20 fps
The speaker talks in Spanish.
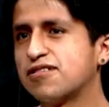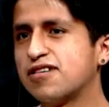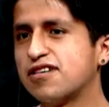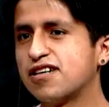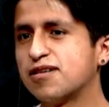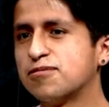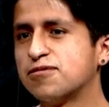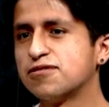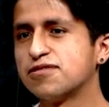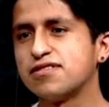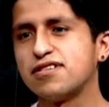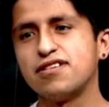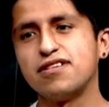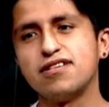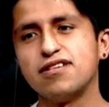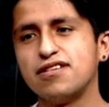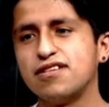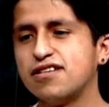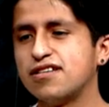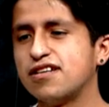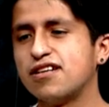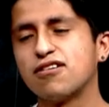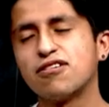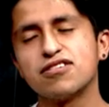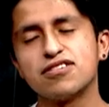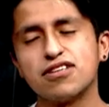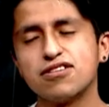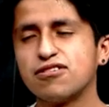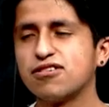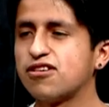digamos, y irlo
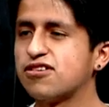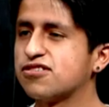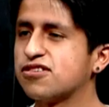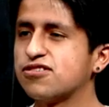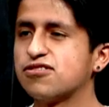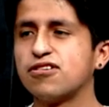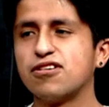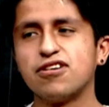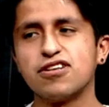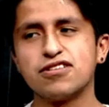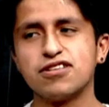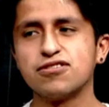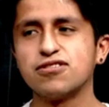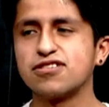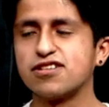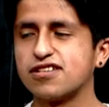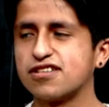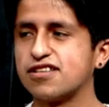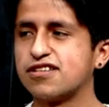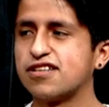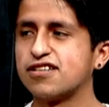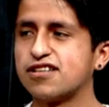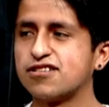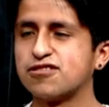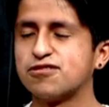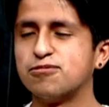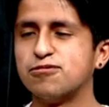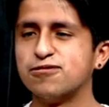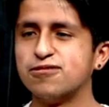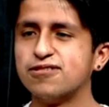haciendo, irlo haciendo, irlo haciendo hasta que tengas
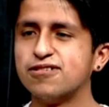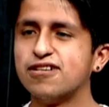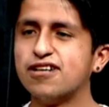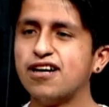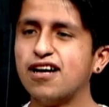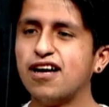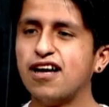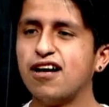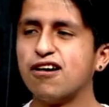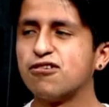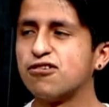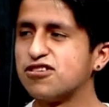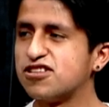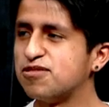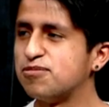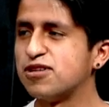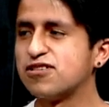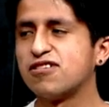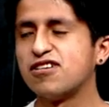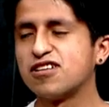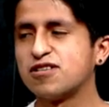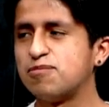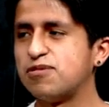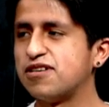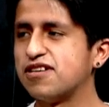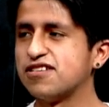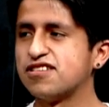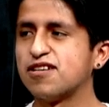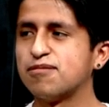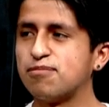como el conocimiento y la
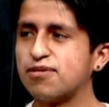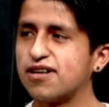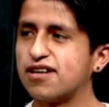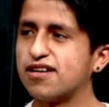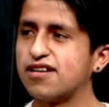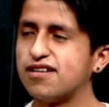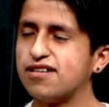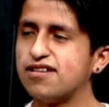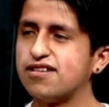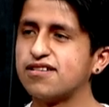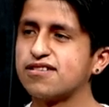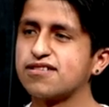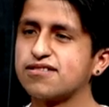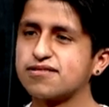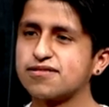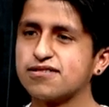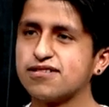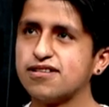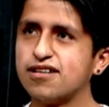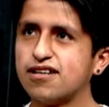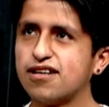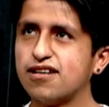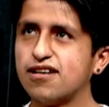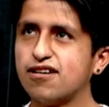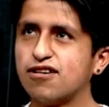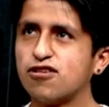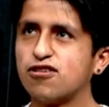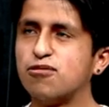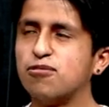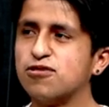experiencia para ir
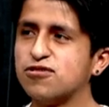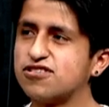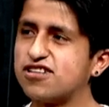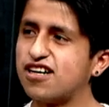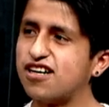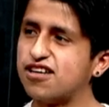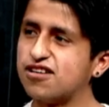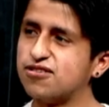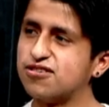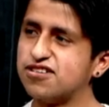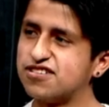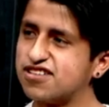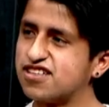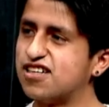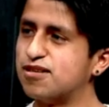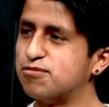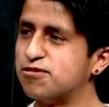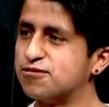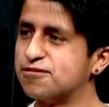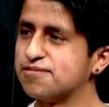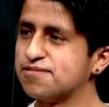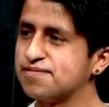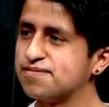como escalando en ese campo.